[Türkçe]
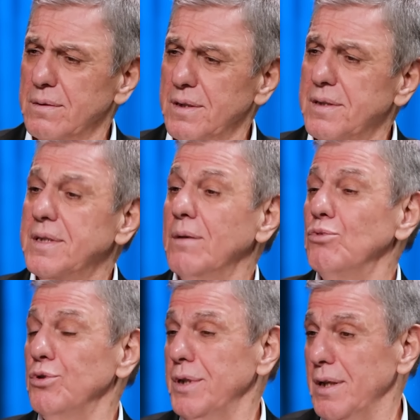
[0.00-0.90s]

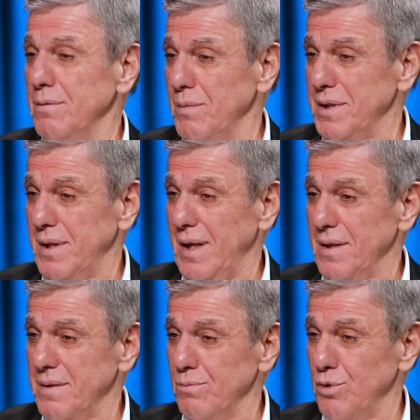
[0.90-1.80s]
İstanbul'un alınması
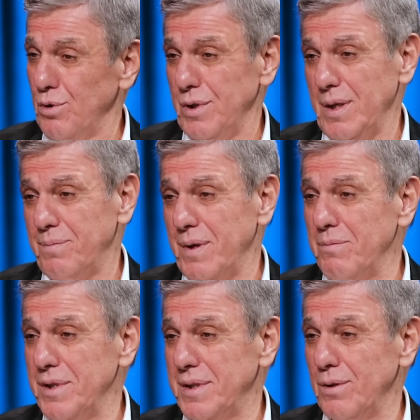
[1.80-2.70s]
lazım. Çünkü
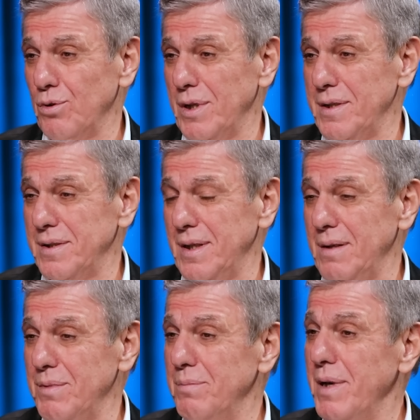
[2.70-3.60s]
deprem riski
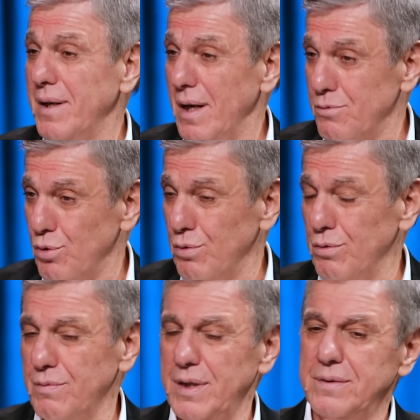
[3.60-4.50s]
dolayısıyla bir beka
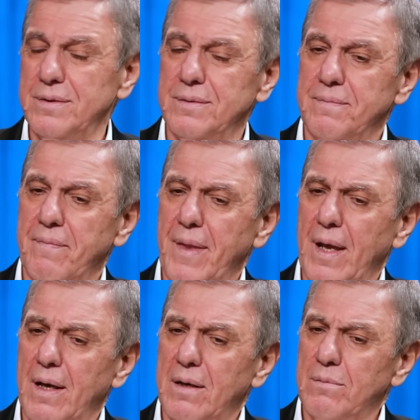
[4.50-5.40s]
sorunu var.
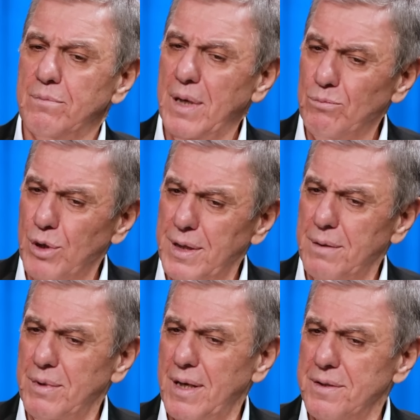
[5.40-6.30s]
Ben buna
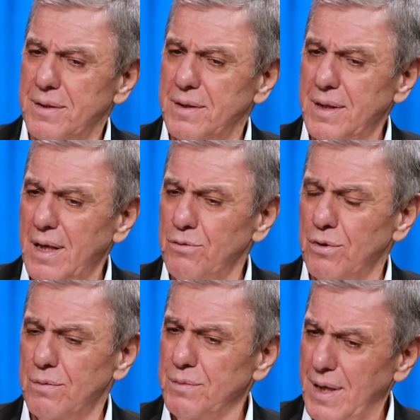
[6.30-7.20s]
da birazcık
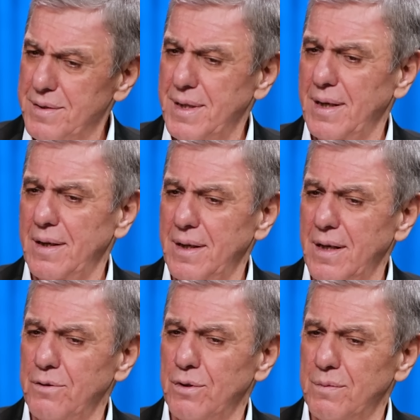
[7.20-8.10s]
inanıyorum. Biraz değil,
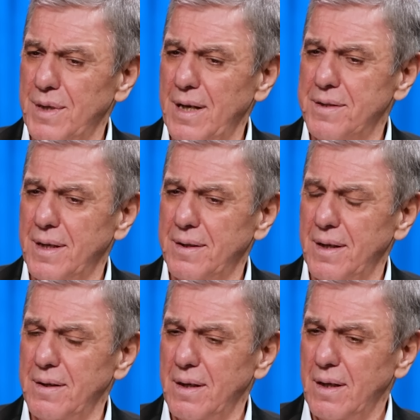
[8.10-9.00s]
inanıyorum
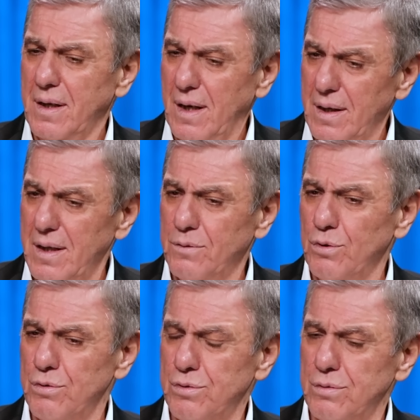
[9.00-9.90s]
gerçekten. Allah
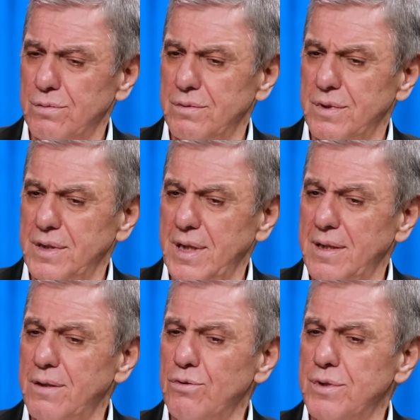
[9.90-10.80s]
korusun
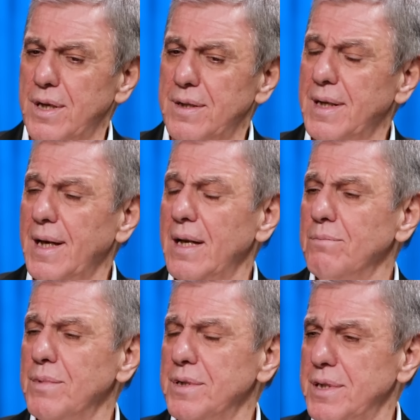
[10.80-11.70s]
7'nin üzerinde
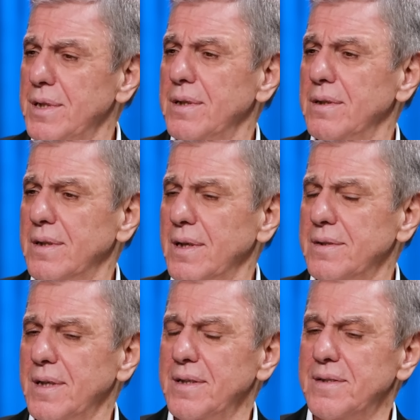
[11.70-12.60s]
gelen bir J
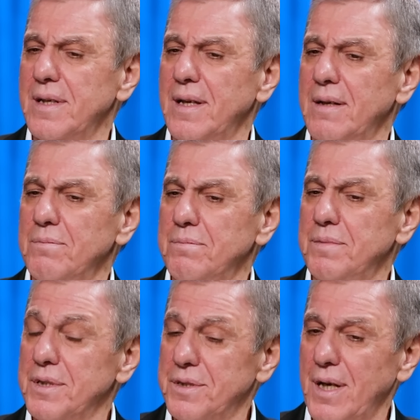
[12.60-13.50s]
katsayısıyla
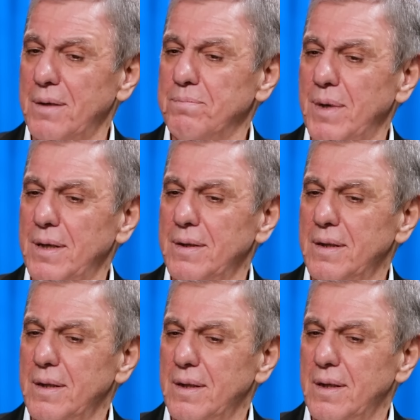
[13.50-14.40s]
bir çarpma
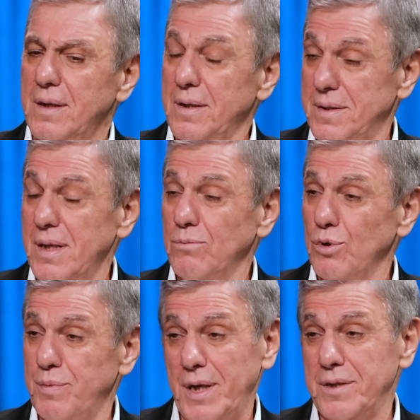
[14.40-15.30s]

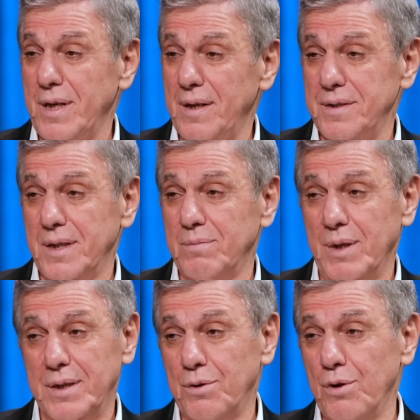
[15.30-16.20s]
İstanbul'u perişan edecek.
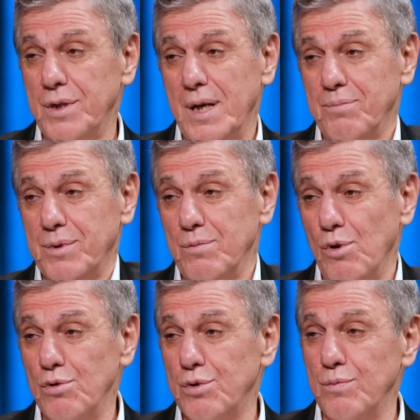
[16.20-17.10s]
Bakırköy'de yaptığım
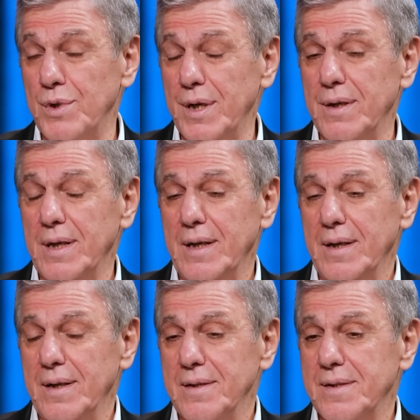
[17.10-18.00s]
ölçümde
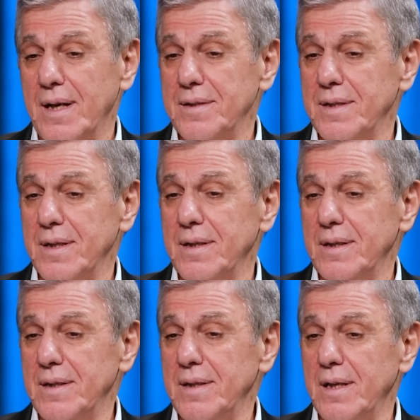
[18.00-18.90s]
sadece
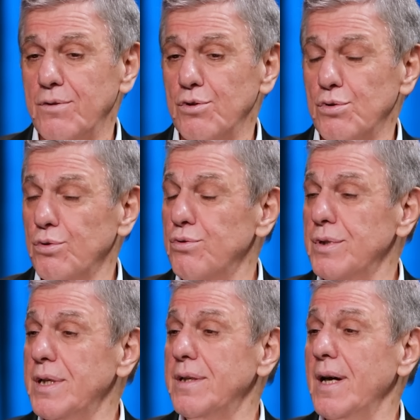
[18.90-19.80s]

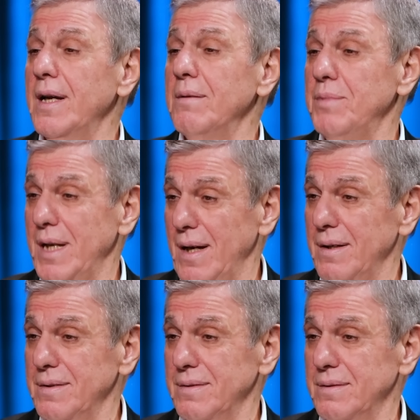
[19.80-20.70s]
732 tane
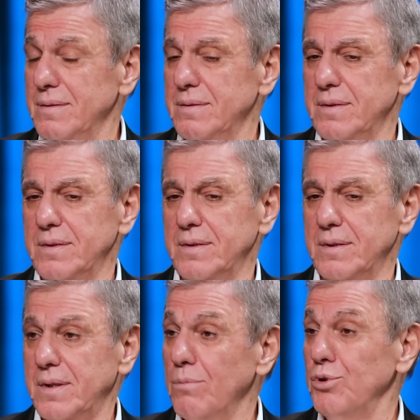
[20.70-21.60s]
bina e,
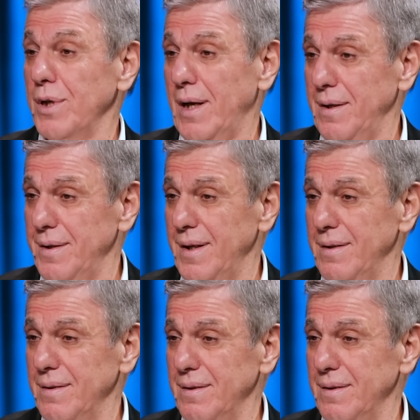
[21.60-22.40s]
tabut halinde.